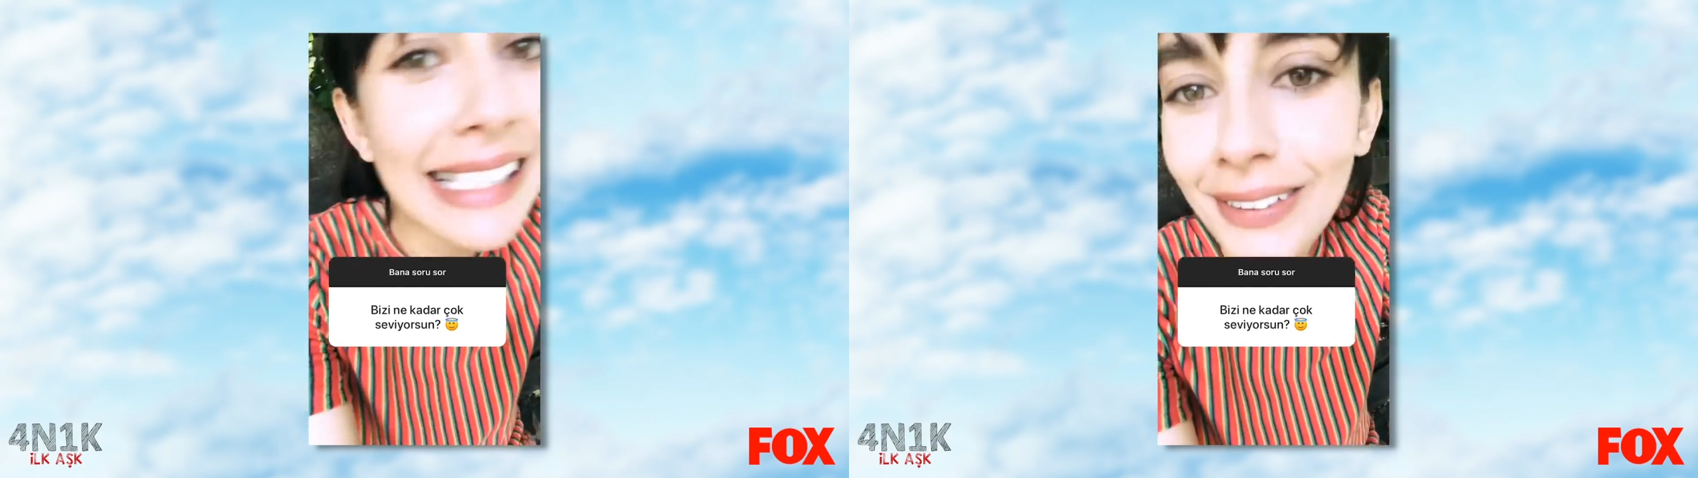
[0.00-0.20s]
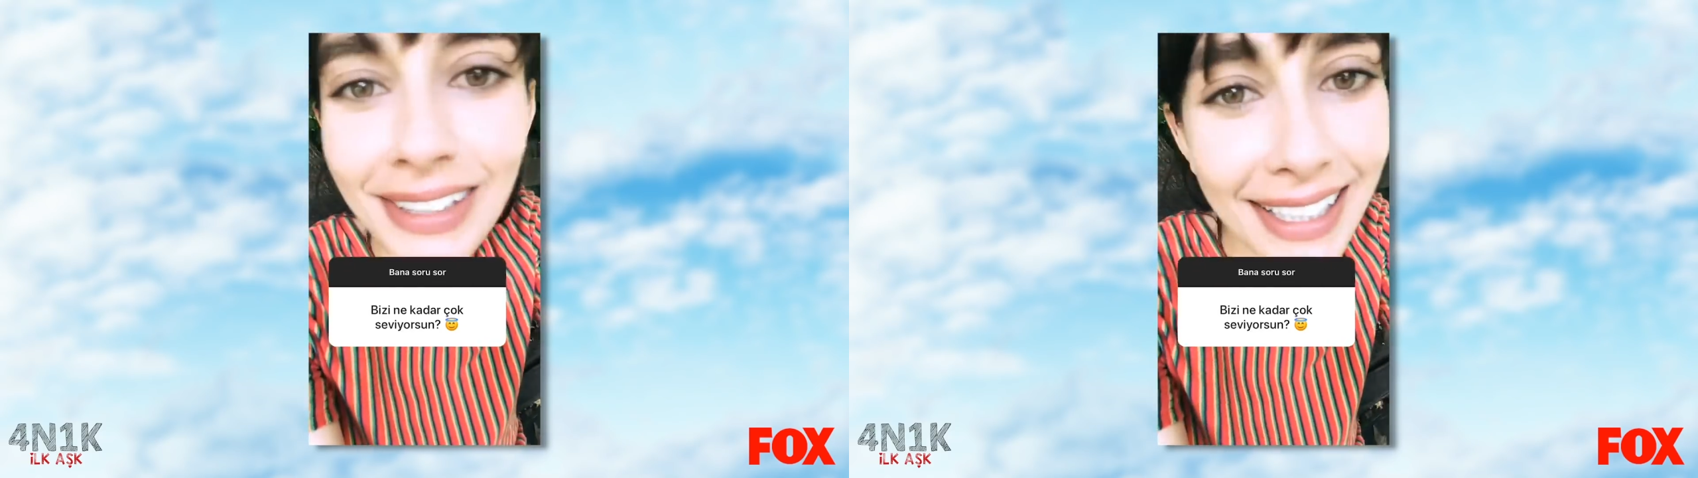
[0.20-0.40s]

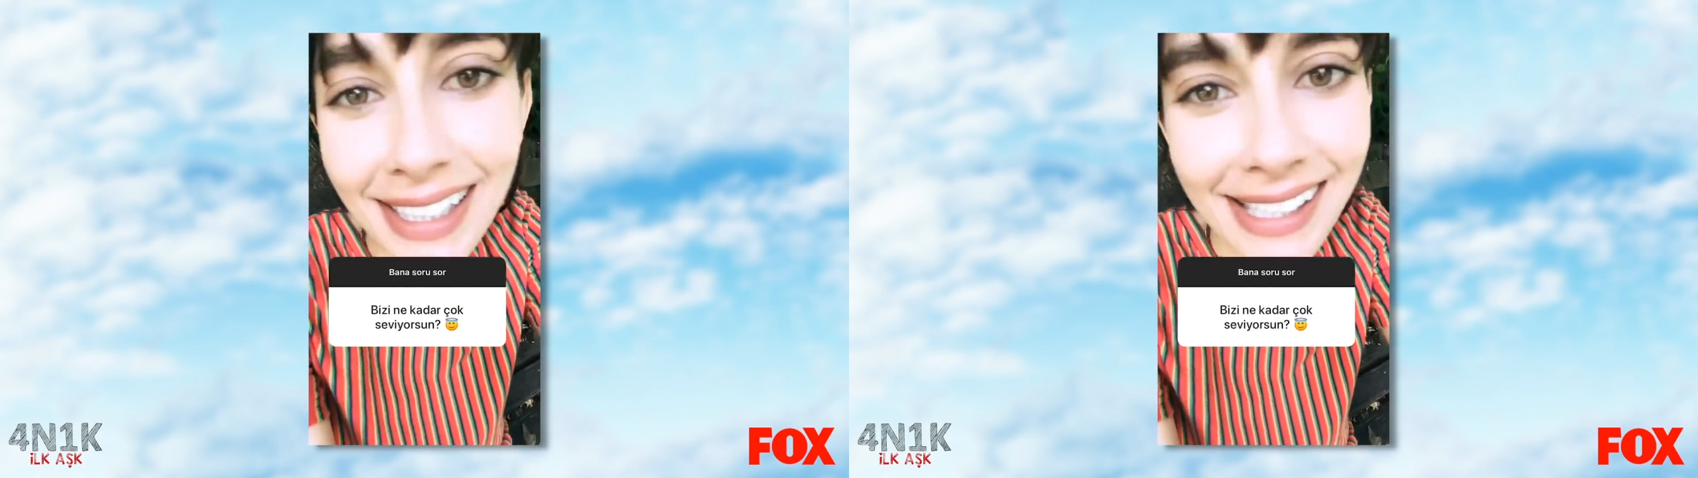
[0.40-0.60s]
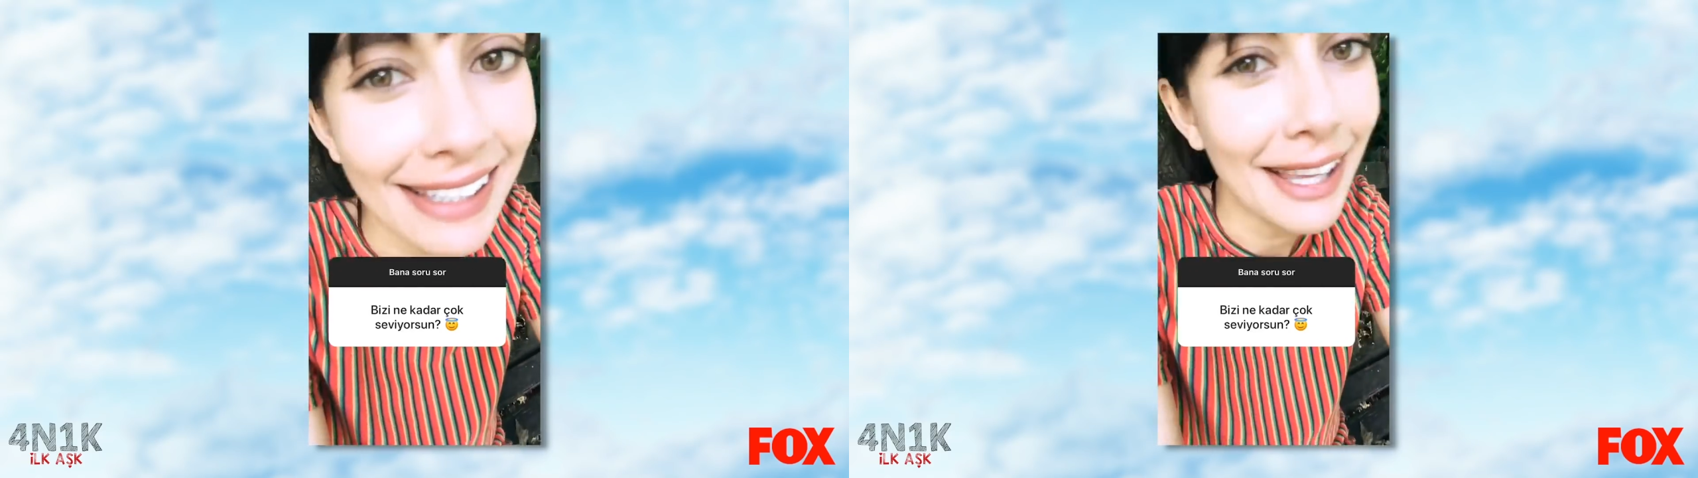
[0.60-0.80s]
seven
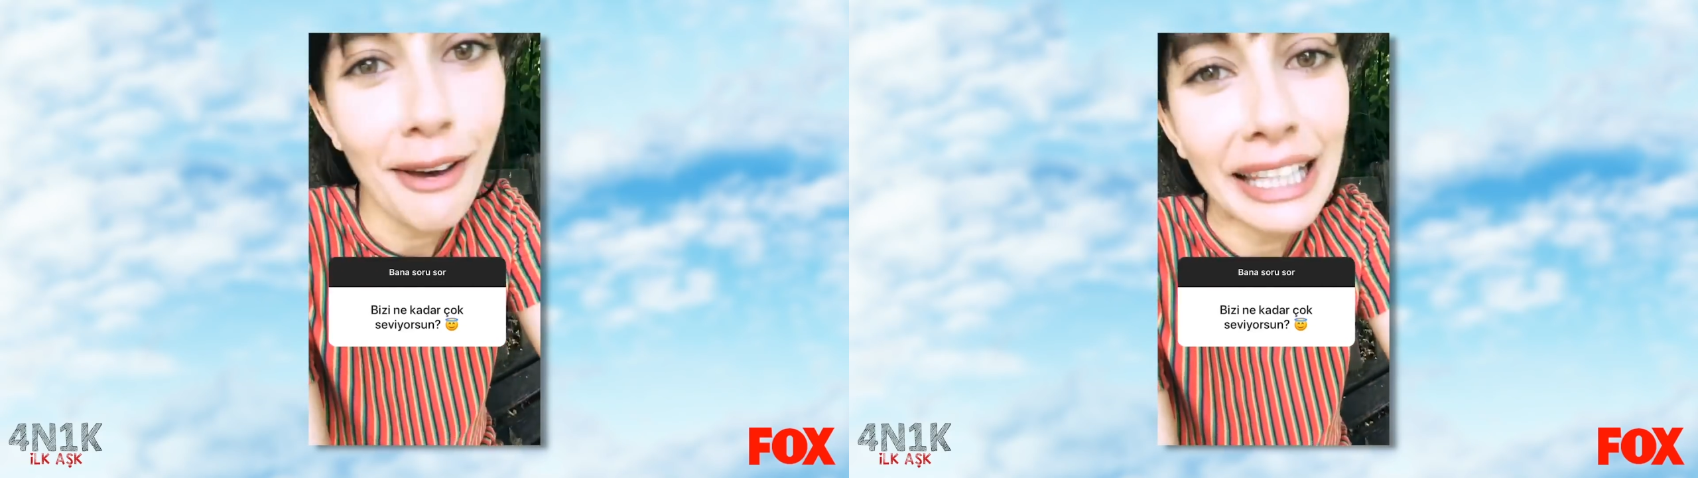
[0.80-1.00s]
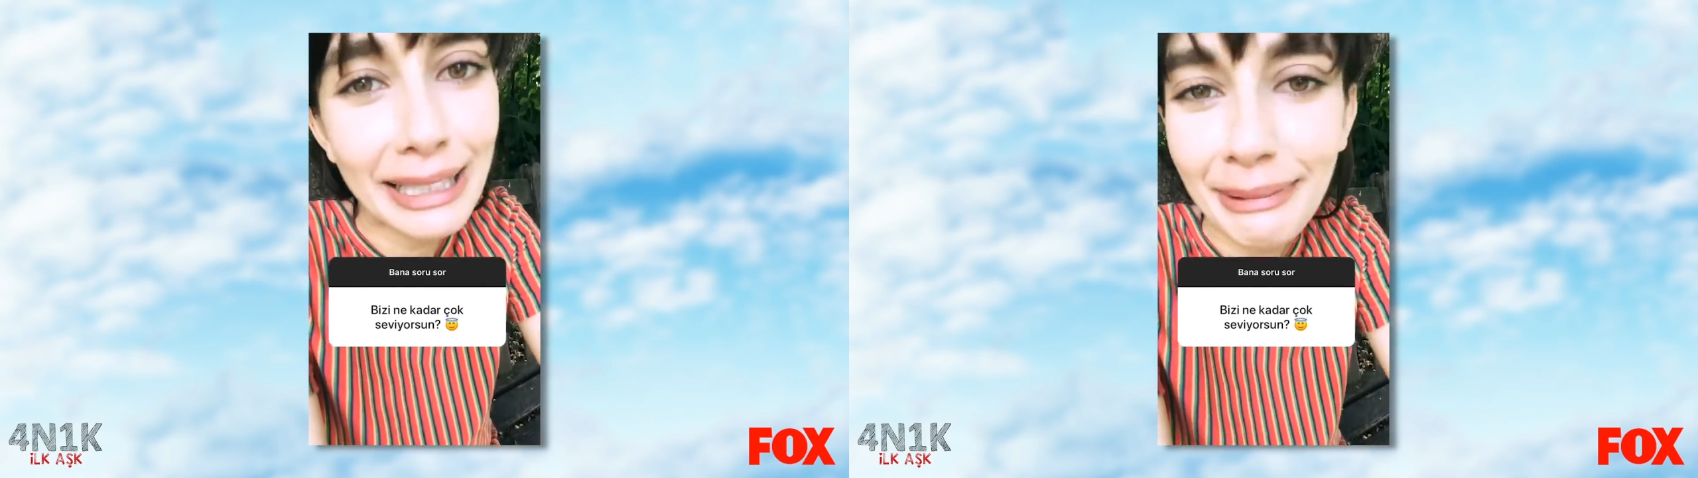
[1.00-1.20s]
herkese
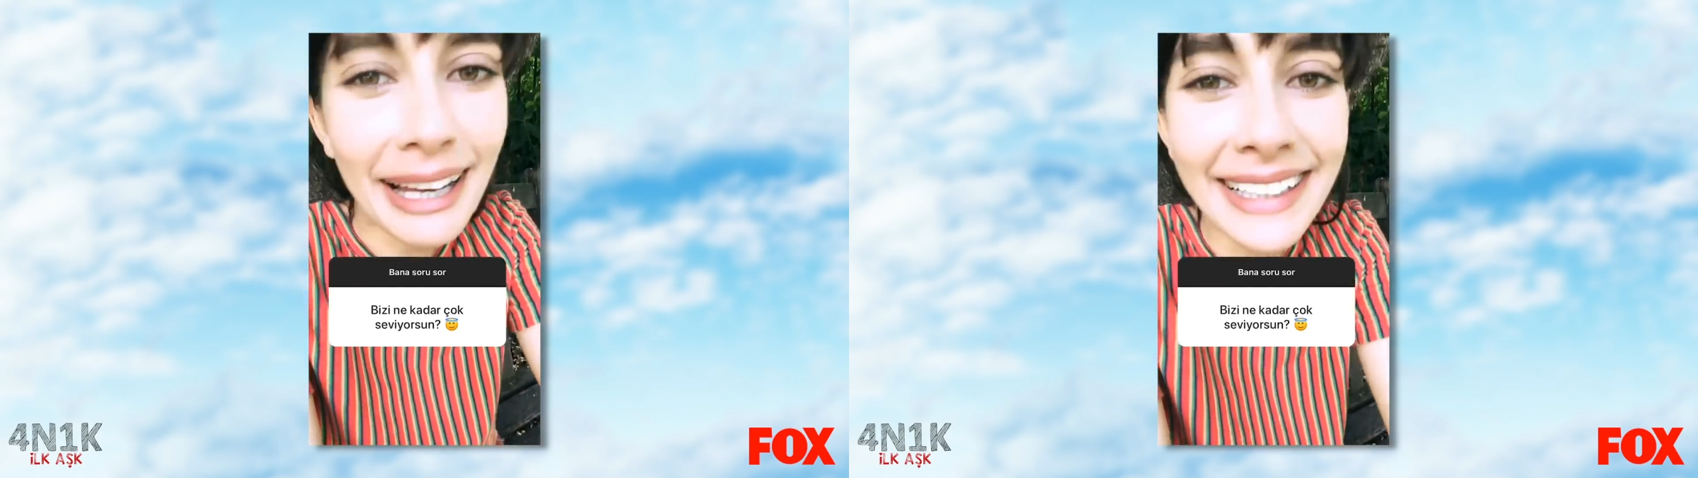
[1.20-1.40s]
severim.